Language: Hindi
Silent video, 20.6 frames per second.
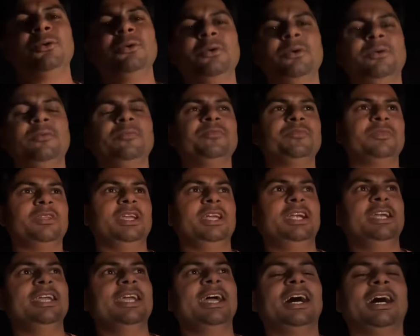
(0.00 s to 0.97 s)
टू
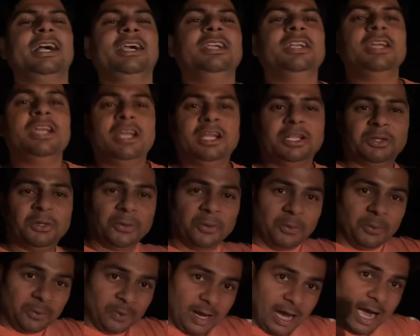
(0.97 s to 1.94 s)
इंडिया तो
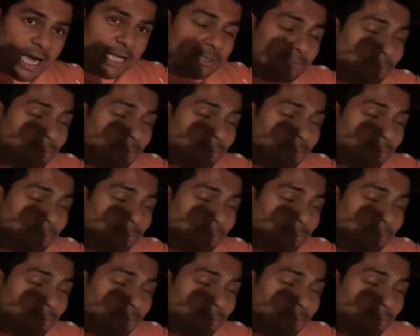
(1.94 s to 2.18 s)
आज